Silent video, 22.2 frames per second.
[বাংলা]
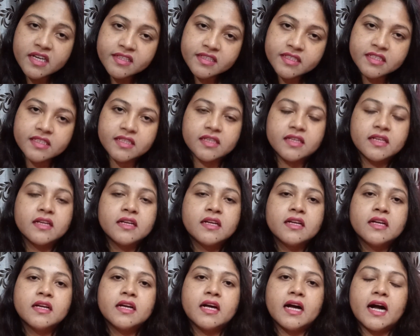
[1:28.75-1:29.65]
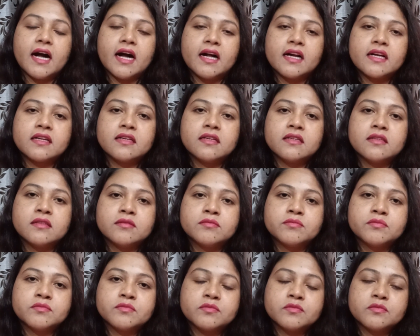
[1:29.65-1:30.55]
থার্টি আর
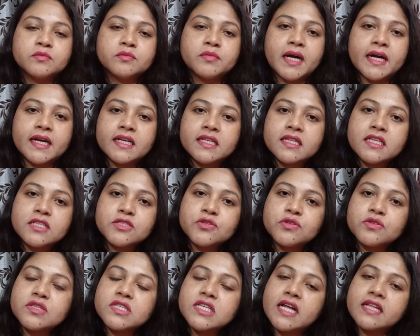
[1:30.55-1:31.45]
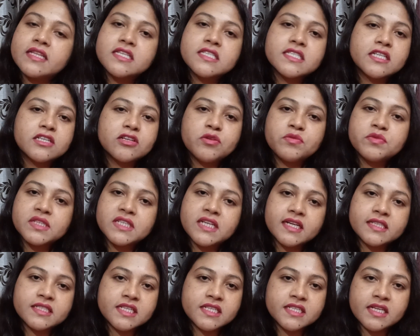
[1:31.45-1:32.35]
বাকিদের জন্য যাদের যেরকম
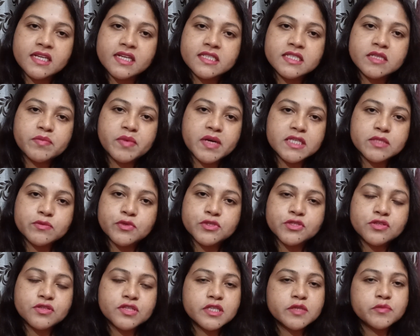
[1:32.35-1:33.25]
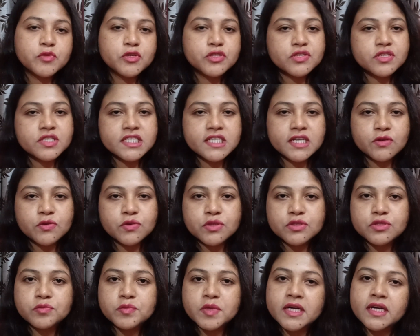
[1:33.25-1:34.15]
রিল্যাক্সেশন আছে পাঁচ বছর তিন বছর
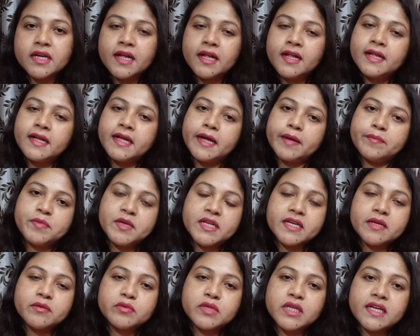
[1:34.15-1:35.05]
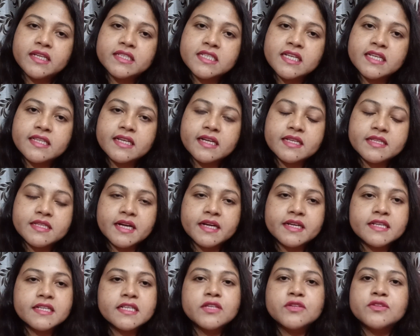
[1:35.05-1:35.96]
সেগুলো তোমার অ্যাপ্লিকেবল আছে তাহলে
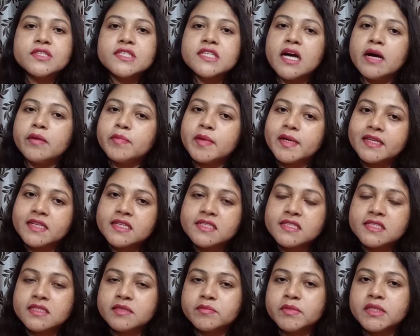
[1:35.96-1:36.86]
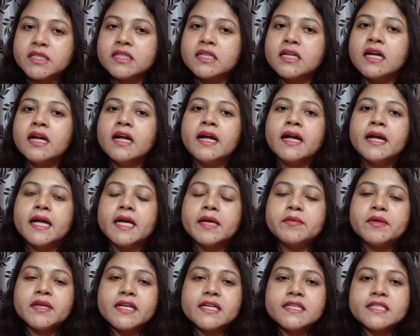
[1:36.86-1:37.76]
থার্টি হচ্ছে আপার এজ লিমিট
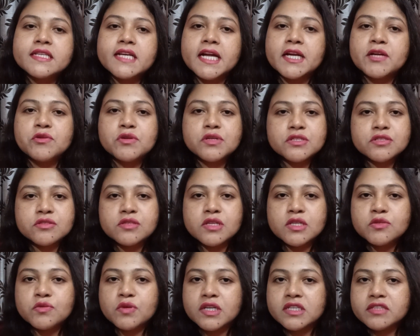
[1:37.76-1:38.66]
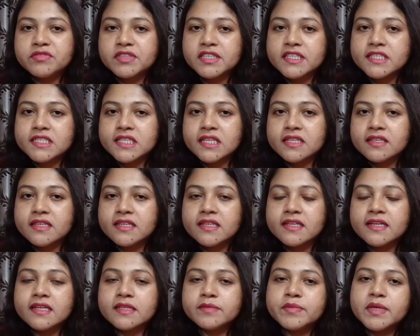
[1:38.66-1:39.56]
এবার আসি এডুকেশনাল কোয়ালিফিকেশান
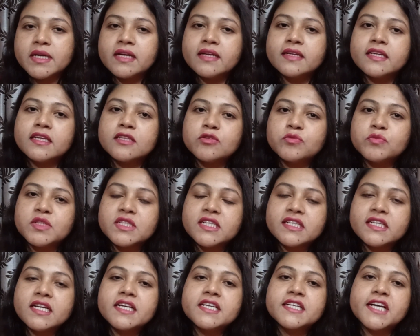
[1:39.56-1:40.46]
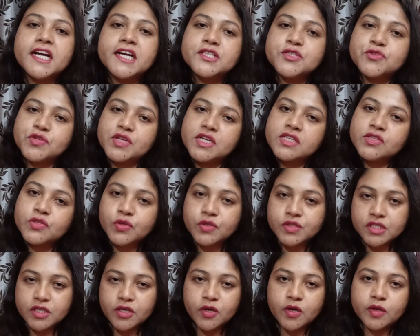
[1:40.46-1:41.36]
কী লাগবে না তোমাদেরকে গ্র্যাজুয়েট
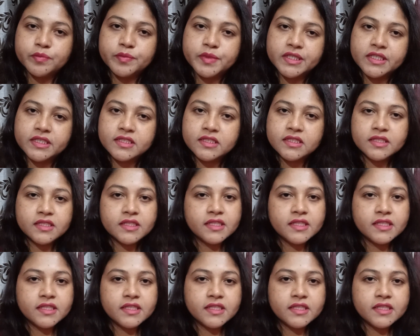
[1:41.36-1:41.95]
হতে হবে